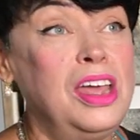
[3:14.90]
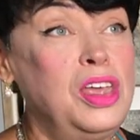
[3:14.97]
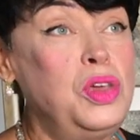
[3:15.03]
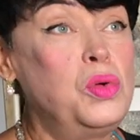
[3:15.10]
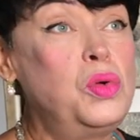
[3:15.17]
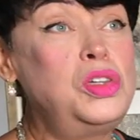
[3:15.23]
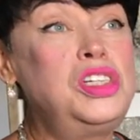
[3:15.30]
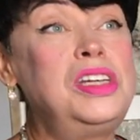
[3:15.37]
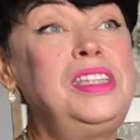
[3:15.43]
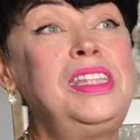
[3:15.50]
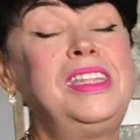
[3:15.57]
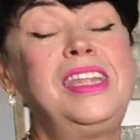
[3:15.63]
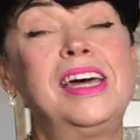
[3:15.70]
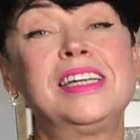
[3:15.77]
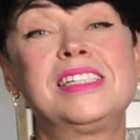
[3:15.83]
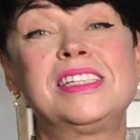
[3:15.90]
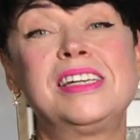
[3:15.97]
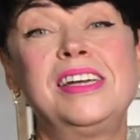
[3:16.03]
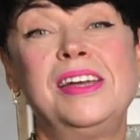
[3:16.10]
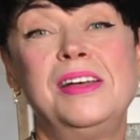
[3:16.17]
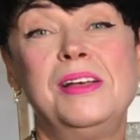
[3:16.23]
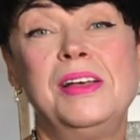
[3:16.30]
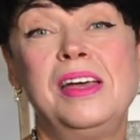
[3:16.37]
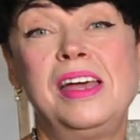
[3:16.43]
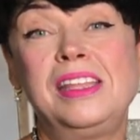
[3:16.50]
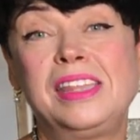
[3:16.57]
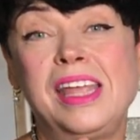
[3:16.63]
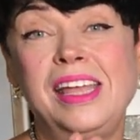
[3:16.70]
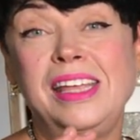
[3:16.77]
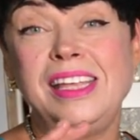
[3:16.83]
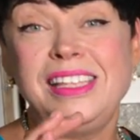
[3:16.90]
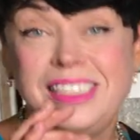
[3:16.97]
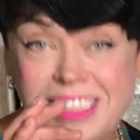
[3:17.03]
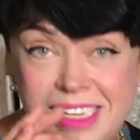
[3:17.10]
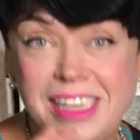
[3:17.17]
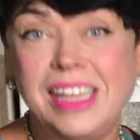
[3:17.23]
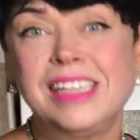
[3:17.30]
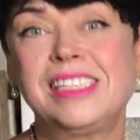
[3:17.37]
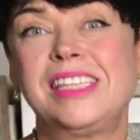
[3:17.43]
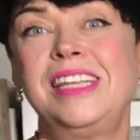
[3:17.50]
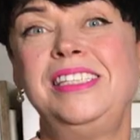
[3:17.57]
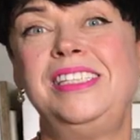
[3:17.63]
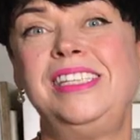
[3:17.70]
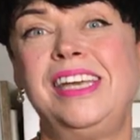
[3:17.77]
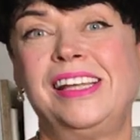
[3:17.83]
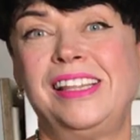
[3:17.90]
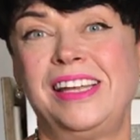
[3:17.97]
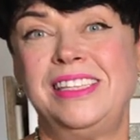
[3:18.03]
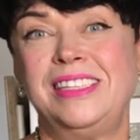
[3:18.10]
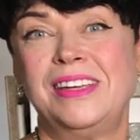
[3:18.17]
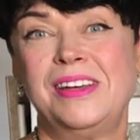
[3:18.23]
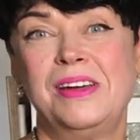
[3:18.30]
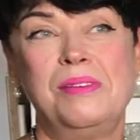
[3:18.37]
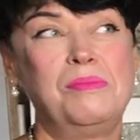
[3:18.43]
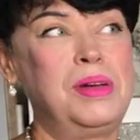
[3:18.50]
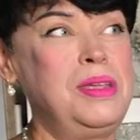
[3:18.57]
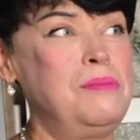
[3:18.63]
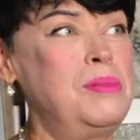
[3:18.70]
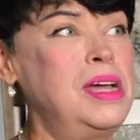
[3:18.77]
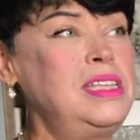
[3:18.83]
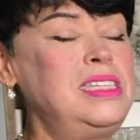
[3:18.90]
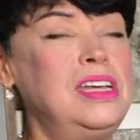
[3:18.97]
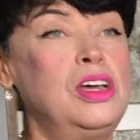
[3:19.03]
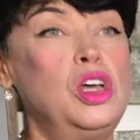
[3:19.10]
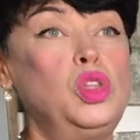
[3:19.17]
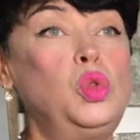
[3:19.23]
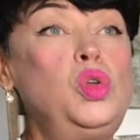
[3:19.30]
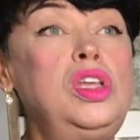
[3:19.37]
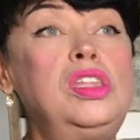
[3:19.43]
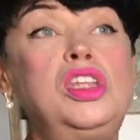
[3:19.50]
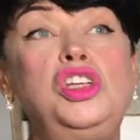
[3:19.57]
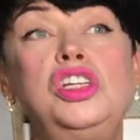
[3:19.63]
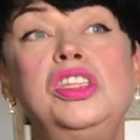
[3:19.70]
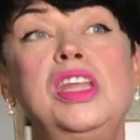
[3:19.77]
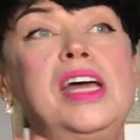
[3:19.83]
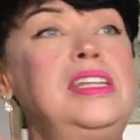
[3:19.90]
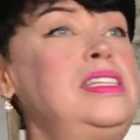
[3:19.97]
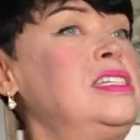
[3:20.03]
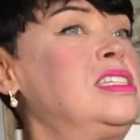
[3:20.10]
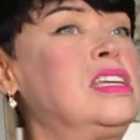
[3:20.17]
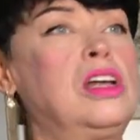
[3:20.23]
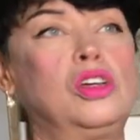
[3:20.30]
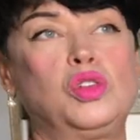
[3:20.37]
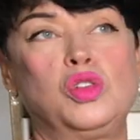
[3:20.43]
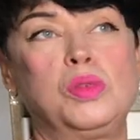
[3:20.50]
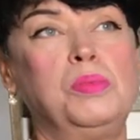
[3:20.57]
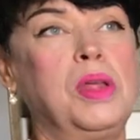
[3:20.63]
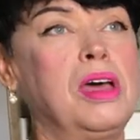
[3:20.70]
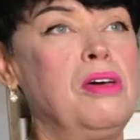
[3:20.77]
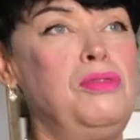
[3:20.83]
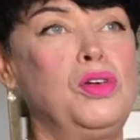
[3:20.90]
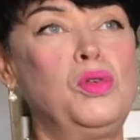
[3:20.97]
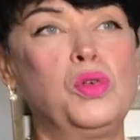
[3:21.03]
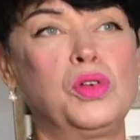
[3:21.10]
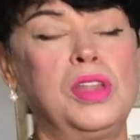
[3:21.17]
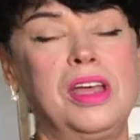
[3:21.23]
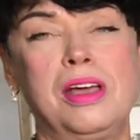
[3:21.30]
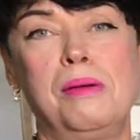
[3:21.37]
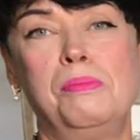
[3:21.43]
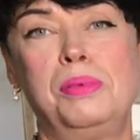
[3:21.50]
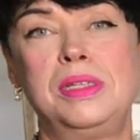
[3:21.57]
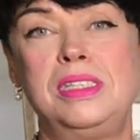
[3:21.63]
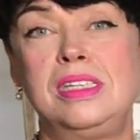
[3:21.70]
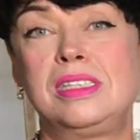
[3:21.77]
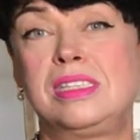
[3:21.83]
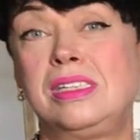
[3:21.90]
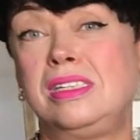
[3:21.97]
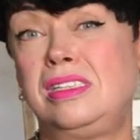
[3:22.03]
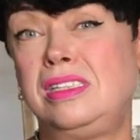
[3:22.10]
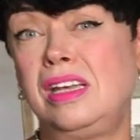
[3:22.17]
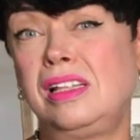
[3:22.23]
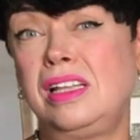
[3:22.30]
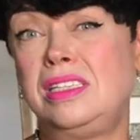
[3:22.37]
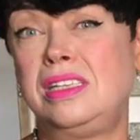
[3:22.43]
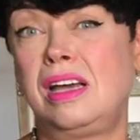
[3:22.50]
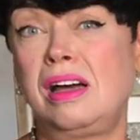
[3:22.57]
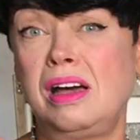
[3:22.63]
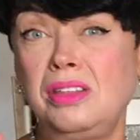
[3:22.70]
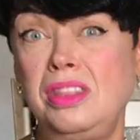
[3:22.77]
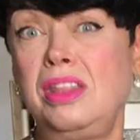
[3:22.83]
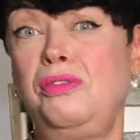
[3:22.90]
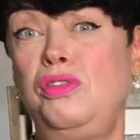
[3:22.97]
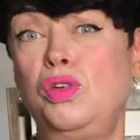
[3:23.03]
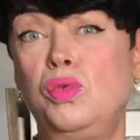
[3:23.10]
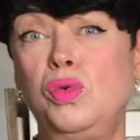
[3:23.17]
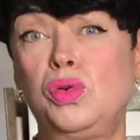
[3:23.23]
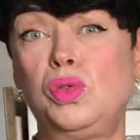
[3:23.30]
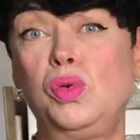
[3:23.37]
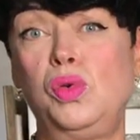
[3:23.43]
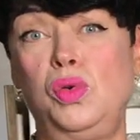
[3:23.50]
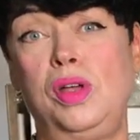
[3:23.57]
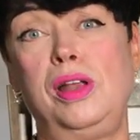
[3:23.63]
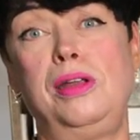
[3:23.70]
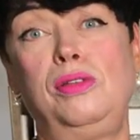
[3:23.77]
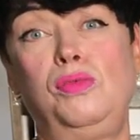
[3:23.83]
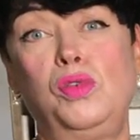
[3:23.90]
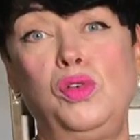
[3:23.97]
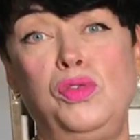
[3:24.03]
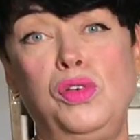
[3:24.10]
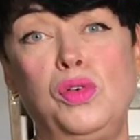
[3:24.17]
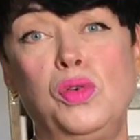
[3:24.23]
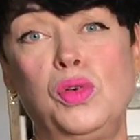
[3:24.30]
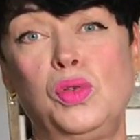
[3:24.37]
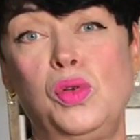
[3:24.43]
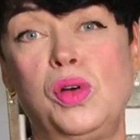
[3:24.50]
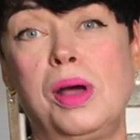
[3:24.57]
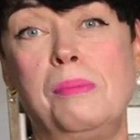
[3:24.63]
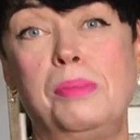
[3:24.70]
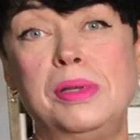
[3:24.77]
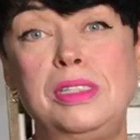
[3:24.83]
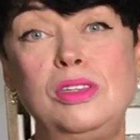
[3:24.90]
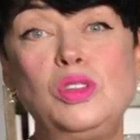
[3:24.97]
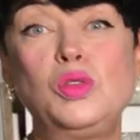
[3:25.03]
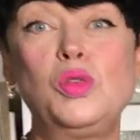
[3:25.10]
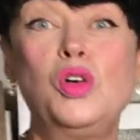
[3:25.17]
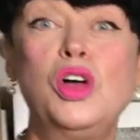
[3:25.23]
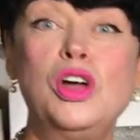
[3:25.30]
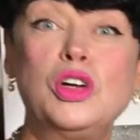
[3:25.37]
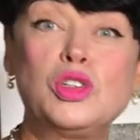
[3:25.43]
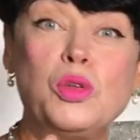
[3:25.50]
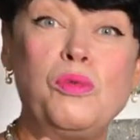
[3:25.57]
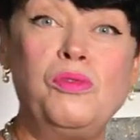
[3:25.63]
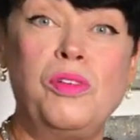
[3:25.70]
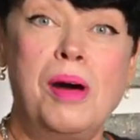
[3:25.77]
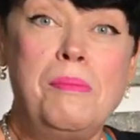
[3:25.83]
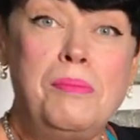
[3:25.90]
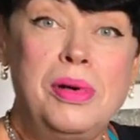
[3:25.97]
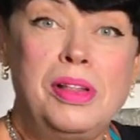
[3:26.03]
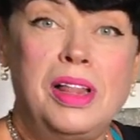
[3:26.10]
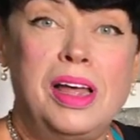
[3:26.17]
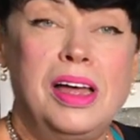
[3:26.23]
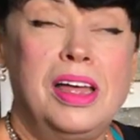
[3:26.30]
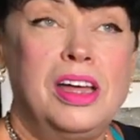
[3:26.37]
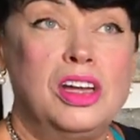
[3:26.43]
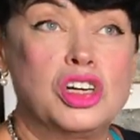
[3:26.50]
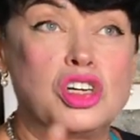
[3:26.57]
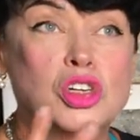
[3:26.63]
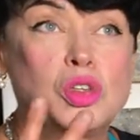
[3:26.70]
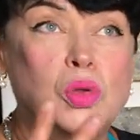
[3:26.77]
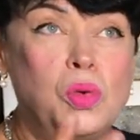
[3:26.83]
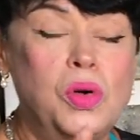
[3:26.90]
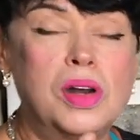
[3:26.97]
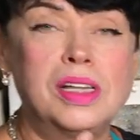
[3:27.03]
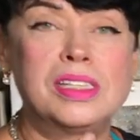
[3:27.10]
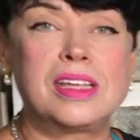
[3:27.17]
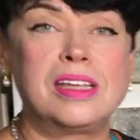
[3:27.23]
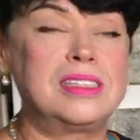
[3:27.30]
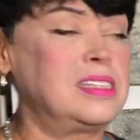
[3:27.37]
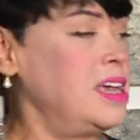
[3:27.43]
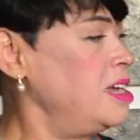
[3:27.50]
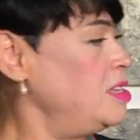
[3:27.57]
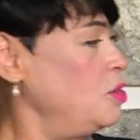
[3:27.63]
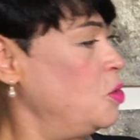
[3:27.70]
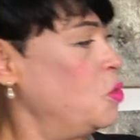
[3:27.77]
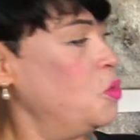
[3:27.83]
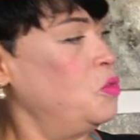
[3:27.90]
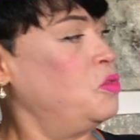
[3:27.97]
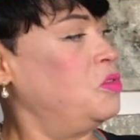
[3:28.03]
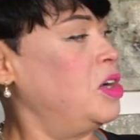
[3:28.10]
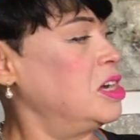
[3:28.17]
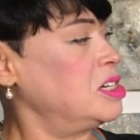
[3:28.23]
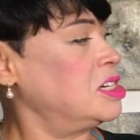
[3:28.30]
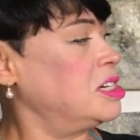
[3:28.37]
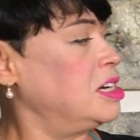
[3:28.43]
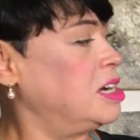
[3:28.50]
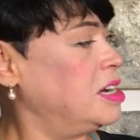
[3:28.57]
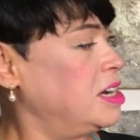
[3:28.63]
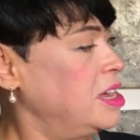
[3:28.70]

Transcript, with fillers: И очень даже это интересно делать. Понимаете? Но ну, не начинайте сразу с многофигурной композиции. Сделайте однофигурную или двухфигурную композицию, чтобы вам было что рассказать о ваших